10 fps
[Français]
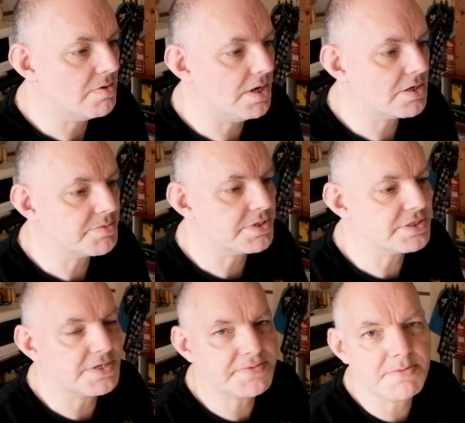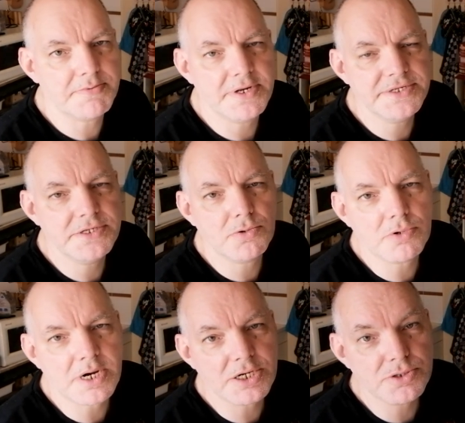Voilà, comme ça, ça fera plaisir
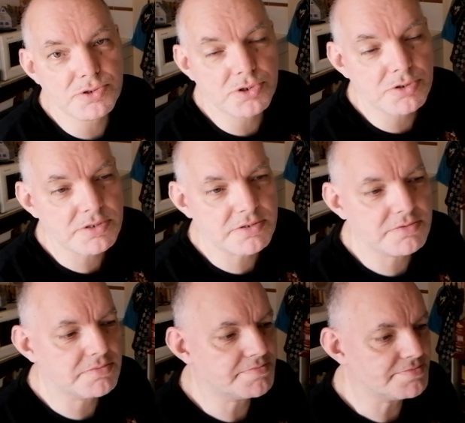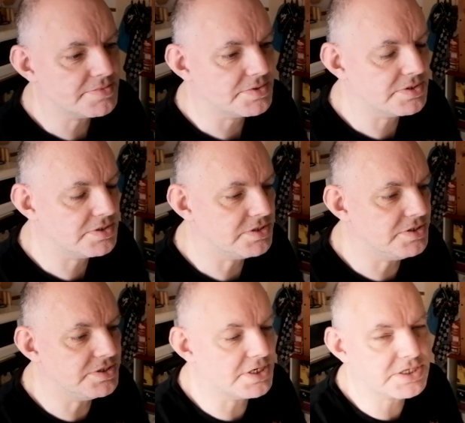aux rageux
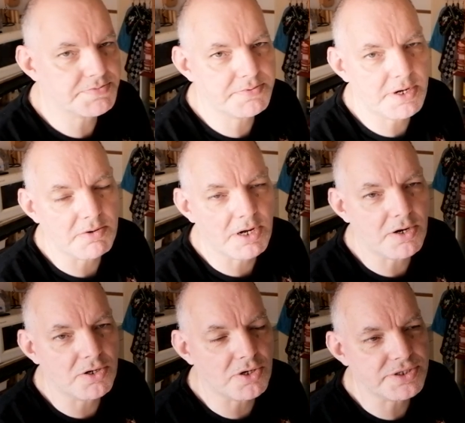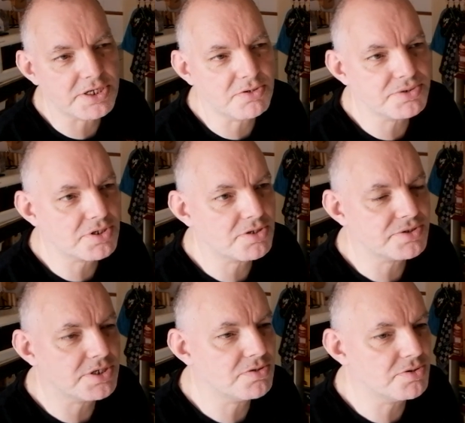disent à chaque fois ouais, encore des courses,
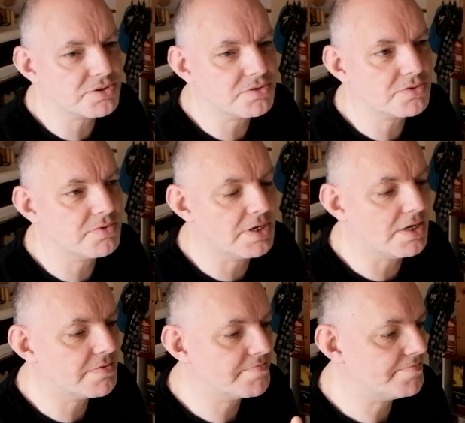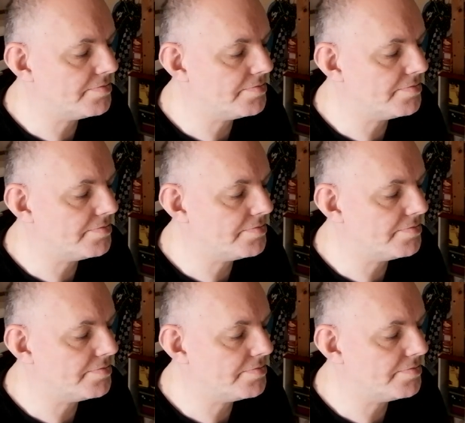encore des courses, donc voilà.